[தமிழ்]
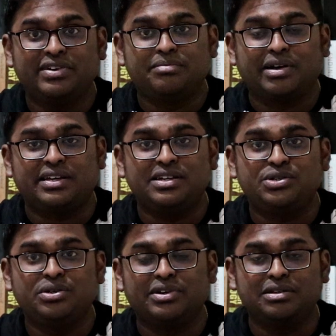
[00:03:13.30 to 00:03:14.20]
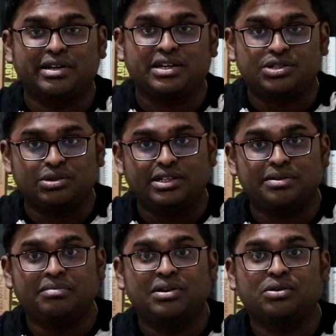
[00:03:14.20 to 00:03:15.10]
வேல் மக்கீஸ் நியூ வேல் மக்கீஸ்
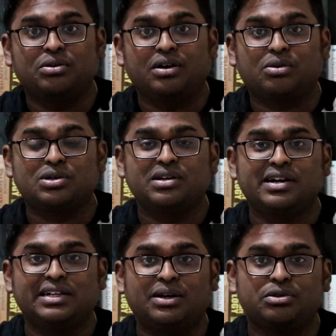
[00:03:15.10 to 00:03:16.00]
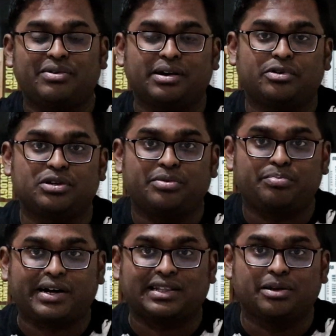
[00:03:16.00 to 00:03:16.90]
சொல்லிட்டு குரங்குகள்லாம் ஒரு ஒரு
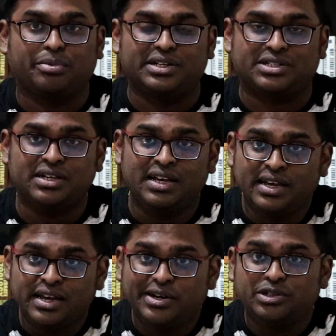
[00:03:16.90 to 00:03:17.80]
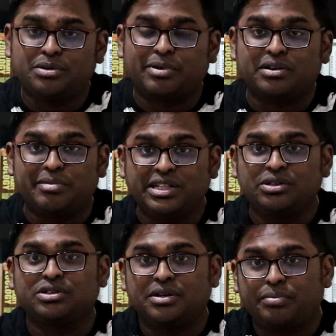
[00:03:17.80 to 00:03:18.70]
பக்கத்தில் போயிடுச்சு இன்னொரு பக்கத்தில்
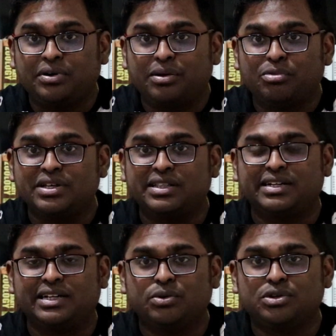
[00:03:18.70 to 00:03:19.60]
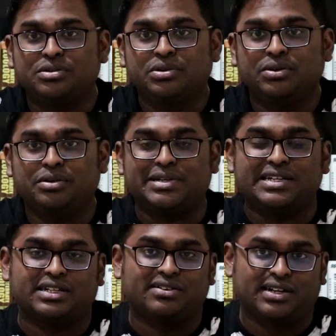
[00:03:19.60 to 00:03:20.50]
மனிதனோட மூதாதையர்கள்லாம் ஒரு
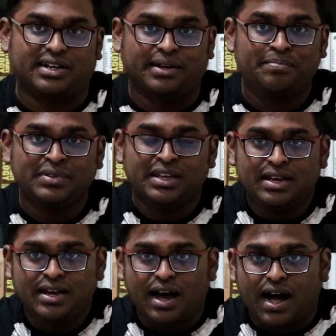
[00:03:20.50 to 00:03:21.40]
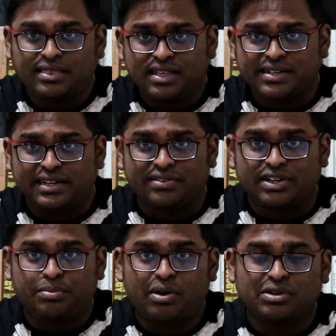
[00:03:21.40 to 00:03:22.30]
பிரான்ச்சில் வராங்க அந்த சைடில்
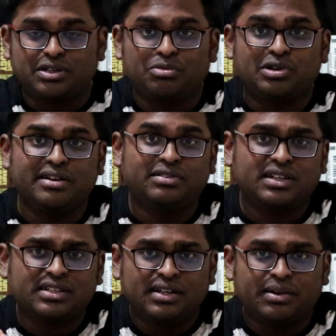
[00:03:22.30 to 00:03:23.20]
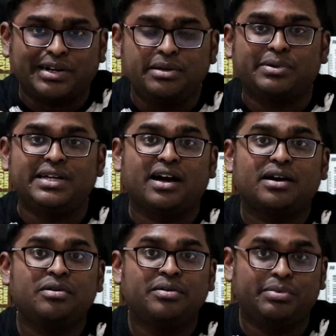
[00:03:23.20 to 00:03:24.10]
வரப்போ அவங்களோட மூளை வந்து
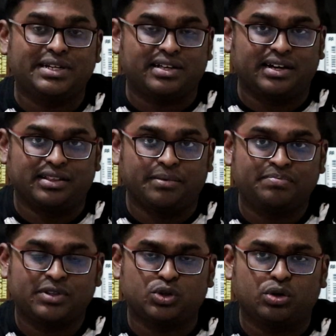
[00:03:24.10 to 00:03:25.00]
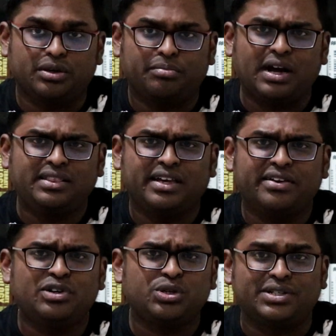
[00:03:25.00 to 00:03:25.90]
படிப்படியாக பெரிதாகுது ஸோ அந்த இந்த
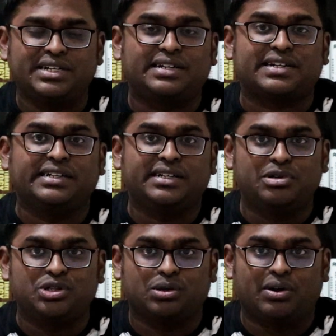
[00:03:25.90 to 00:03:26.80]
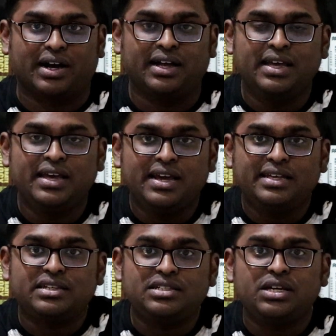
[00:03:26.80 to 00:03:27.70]
எவல்யூஷனரி ட்ரெண்ட் அப்படின்னு சொல்லுவாங்க
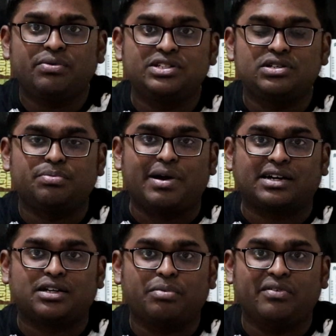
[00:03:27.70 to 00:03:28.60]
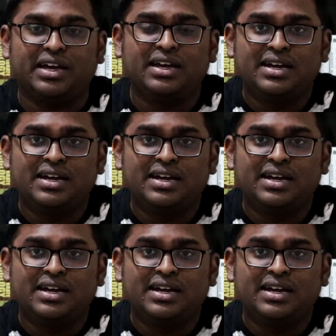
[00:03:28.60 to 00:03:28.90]
இந்த சீக்வன்ஸ் வச்சு பார்க்குறப்பவே